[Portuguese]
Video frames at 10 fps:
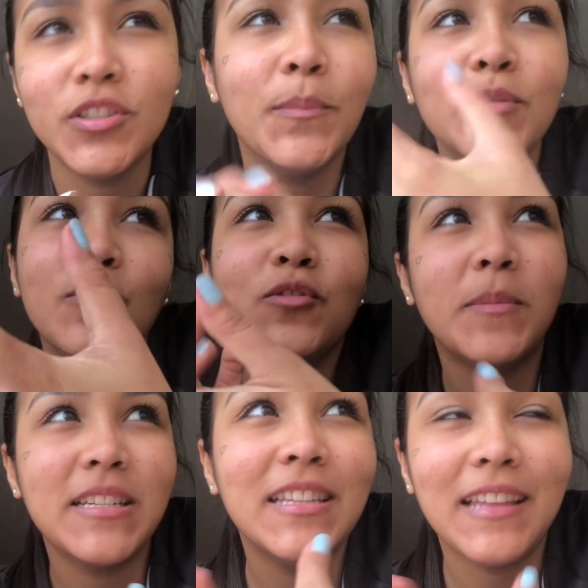Depois eu conto
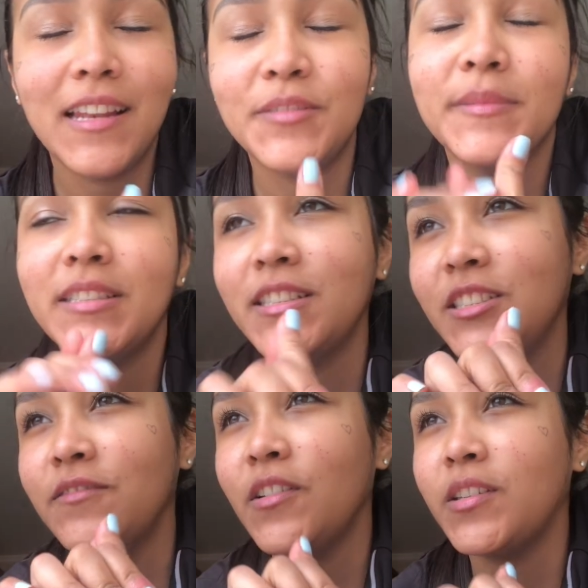mais detalhes, mas a
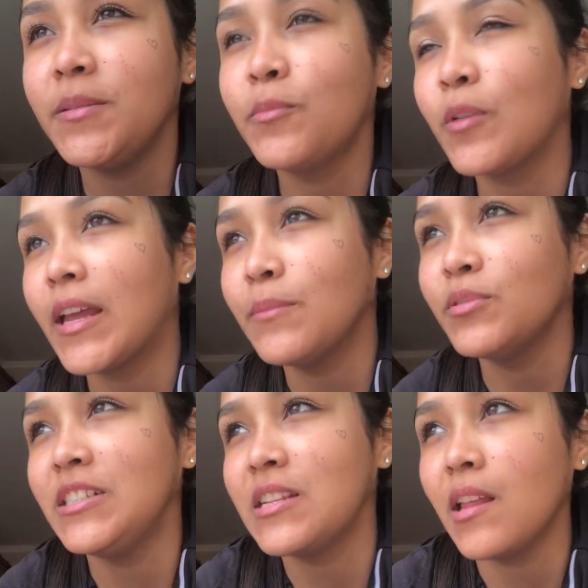gente veio aqui pro cara
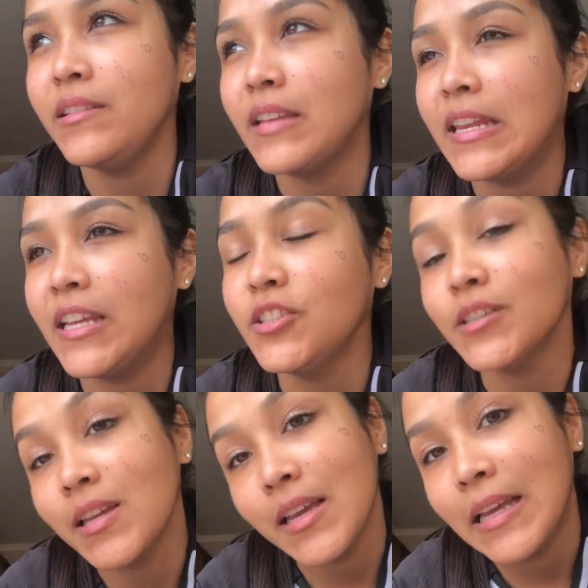poder instalar a internet
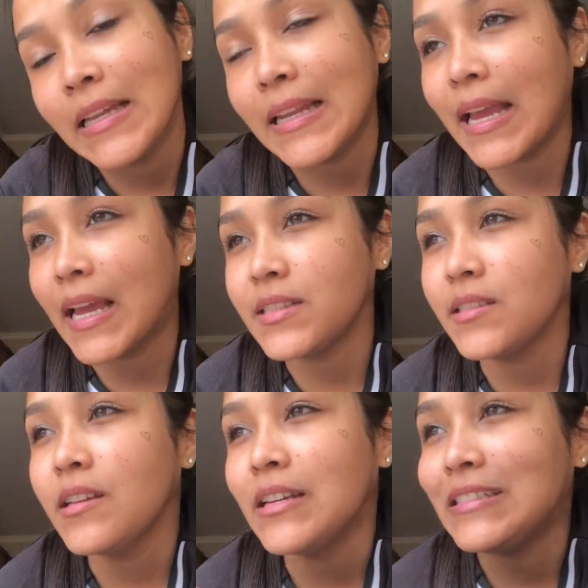na
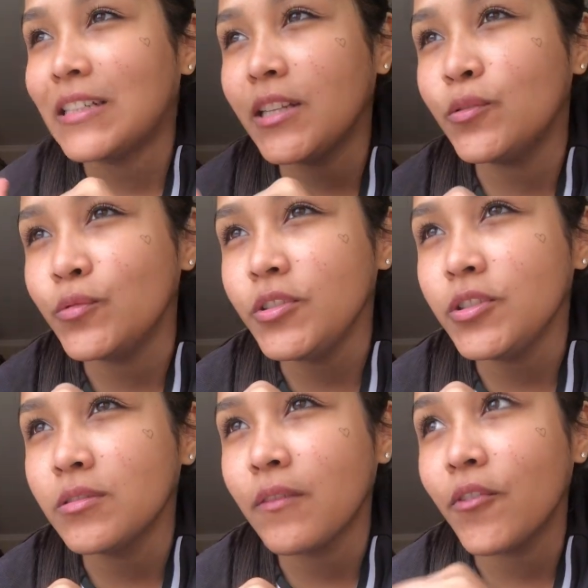casa. Já tem
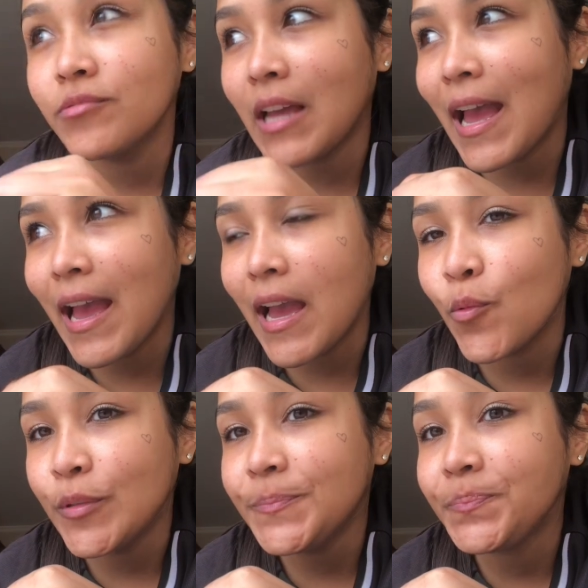luz, falta a
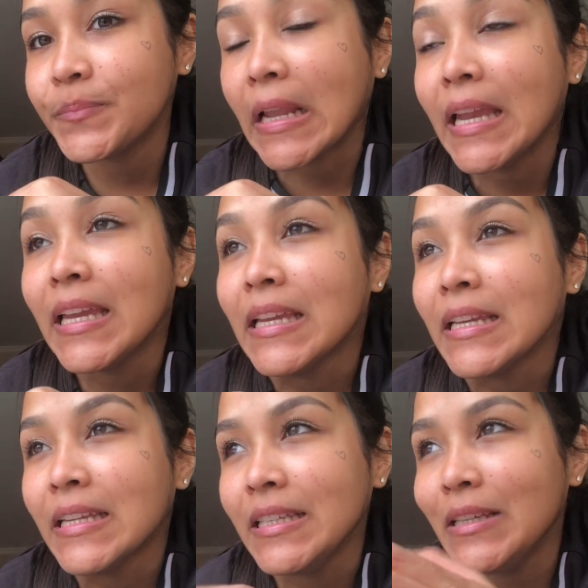água.
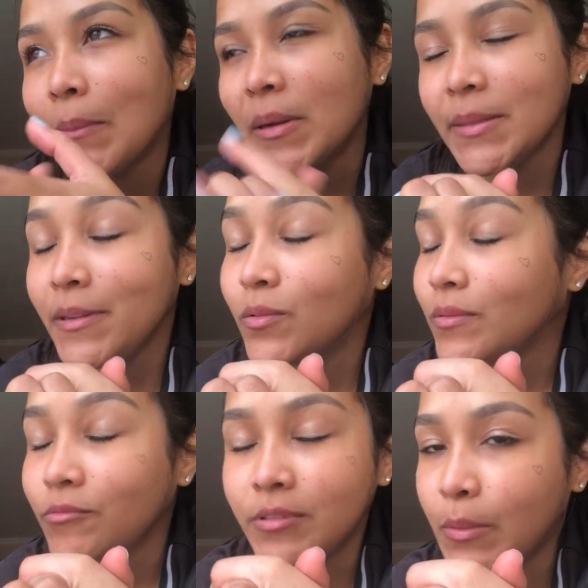E o apartamento
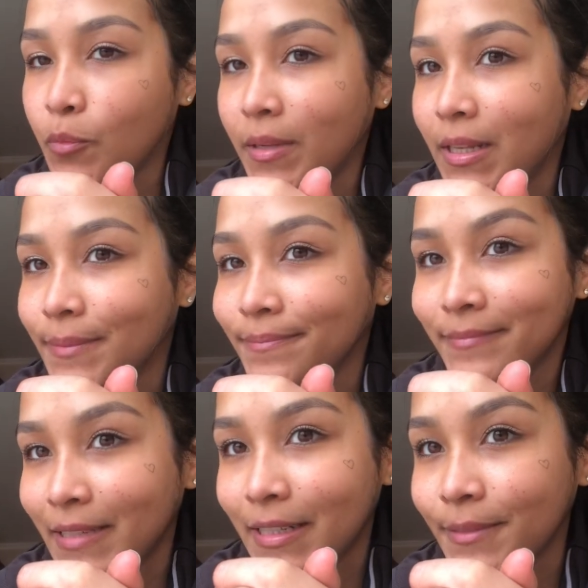não tem mobília,
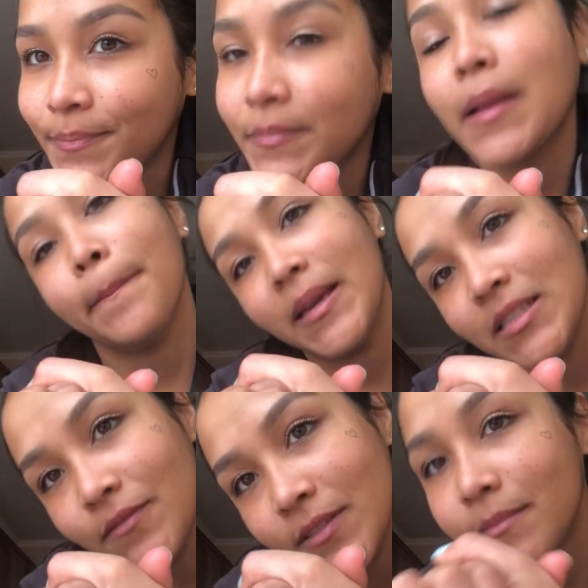nada. Mas
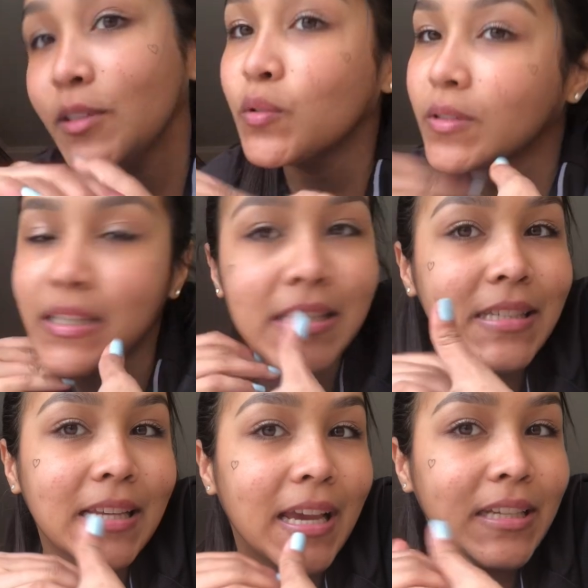enfim, eu tô aqui com
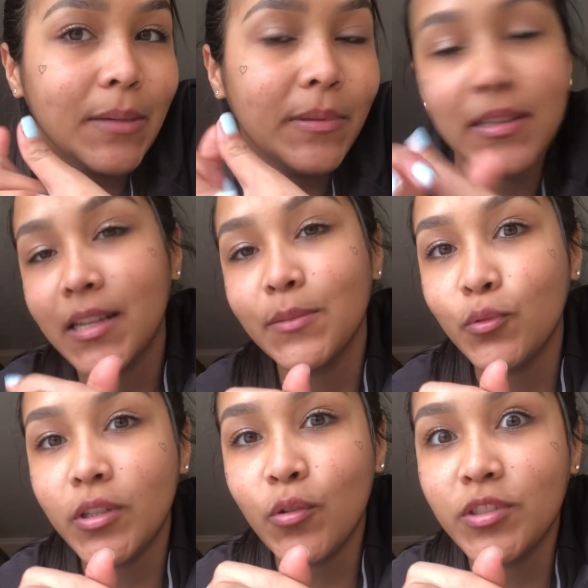essa carinha pintada
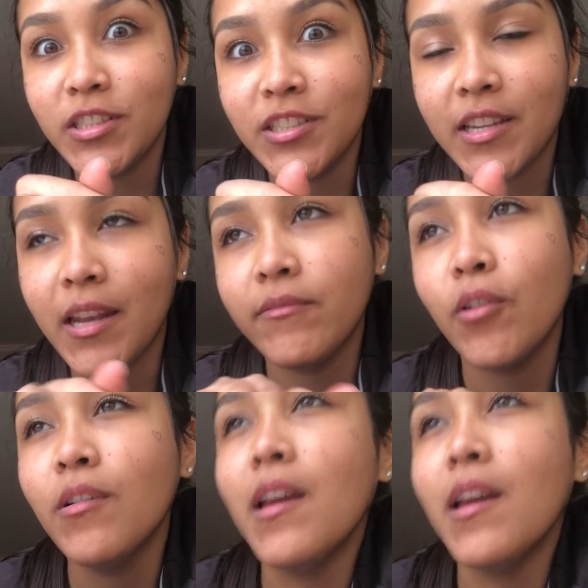porque hoje é dia de carnaval.